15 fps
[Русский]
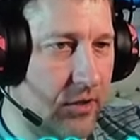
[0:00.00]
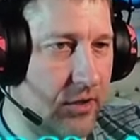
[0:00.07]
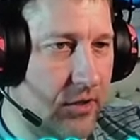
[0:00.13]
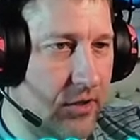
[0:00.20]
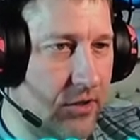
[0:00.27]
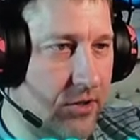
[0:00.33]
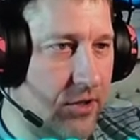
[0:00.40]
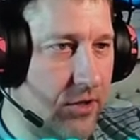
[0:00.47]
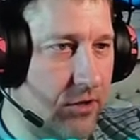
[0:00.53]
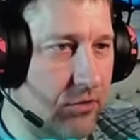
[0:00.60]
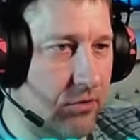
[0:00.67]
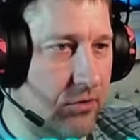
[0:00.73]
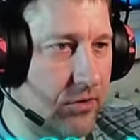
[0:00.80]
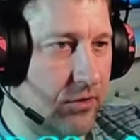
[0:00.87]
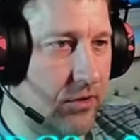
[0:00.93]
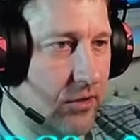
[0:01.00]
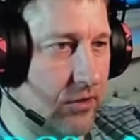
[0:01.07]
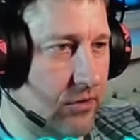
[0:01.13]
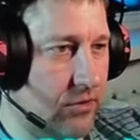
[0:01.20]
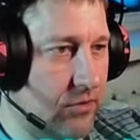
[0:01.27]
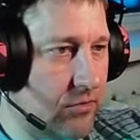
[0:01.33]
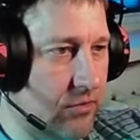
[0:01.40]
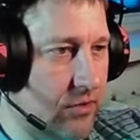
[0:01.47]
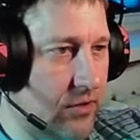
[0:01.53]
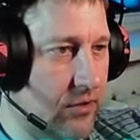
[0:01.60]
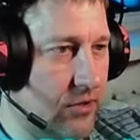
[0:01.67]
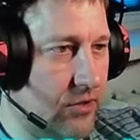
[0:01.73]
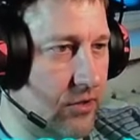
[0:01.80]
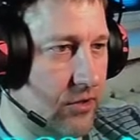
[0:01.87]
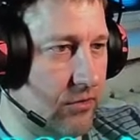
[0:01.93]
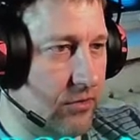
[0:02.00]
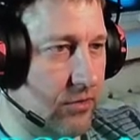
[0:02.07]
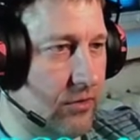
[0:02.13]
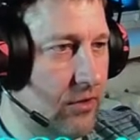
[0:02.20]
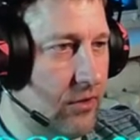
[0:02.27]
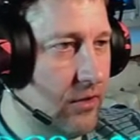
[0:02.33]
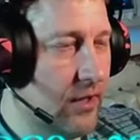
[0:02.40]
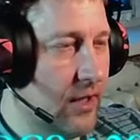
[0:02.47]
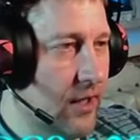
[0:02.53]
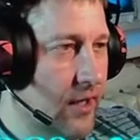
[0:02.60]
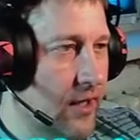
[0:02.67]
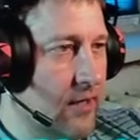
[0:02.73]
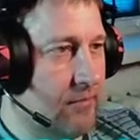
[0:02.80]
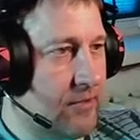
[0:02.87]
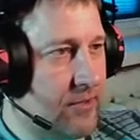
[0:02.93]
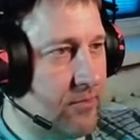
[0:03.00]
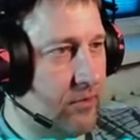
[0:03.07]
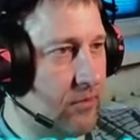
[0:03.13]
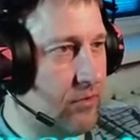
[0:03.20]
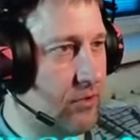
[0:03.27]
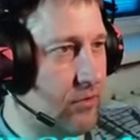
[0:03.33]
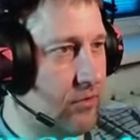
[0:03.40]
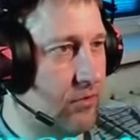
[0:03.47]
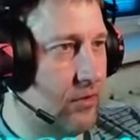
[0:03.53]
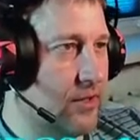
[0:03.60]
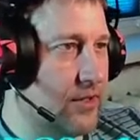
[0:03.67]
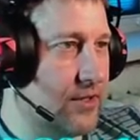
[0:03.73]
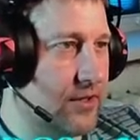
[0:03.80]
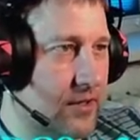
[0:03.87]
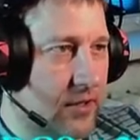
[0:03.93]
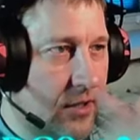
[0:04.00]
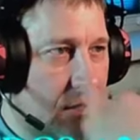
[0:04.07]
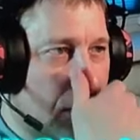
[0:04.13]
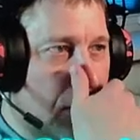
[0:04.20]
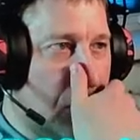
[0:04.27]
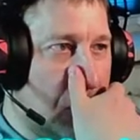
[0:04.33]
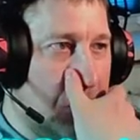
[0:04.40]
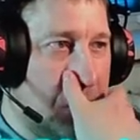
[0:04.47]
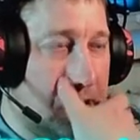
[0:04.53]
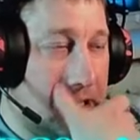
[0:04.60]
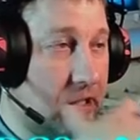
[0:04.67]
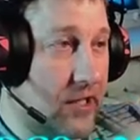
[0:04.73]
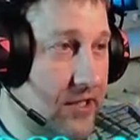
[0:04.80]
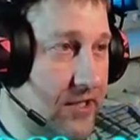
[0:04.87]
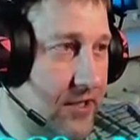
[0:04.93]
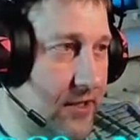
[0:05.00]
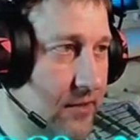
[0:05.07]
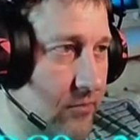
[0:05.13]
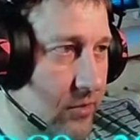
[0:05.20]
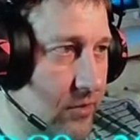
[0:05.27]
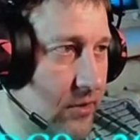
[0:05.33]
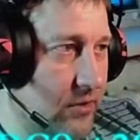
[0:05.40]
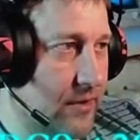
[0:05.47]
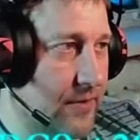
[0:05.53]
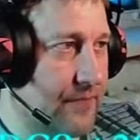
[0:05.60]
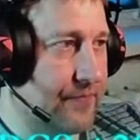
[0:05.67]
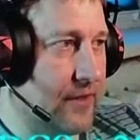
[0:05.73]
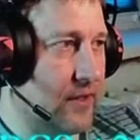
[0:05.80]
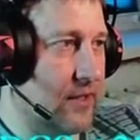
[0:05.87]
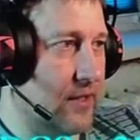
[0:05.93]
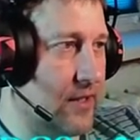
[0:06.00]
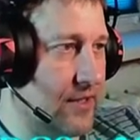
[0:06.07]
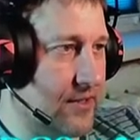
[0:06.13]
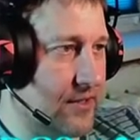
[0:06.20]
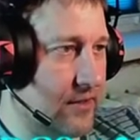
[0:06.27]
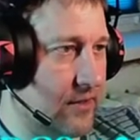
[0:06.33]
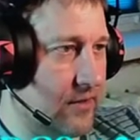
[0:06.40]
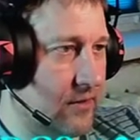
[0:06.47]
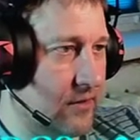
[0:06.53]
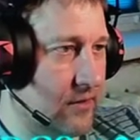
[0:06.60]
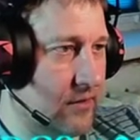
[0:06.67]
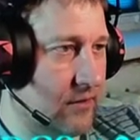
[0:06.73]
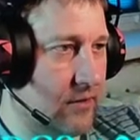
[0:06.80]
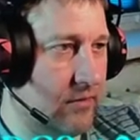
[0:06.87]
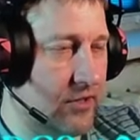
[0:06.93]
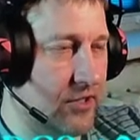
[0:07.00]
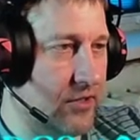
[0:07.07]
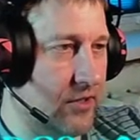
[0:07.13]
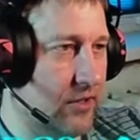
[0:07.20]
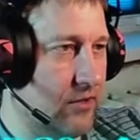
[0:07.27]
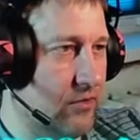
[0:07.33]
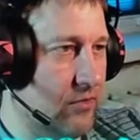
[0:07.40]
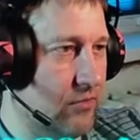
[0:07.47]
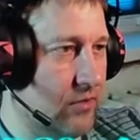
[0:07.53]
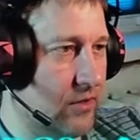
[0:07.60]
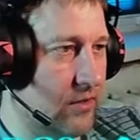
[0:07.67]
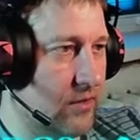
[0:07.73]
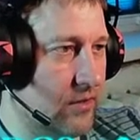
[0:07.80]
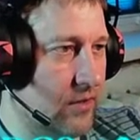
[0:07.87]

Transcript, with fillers: Это зеленый дал столько. Это зеленый дал. Посмотрим, что даст красная монг. Красный. Э, древесная гадюка.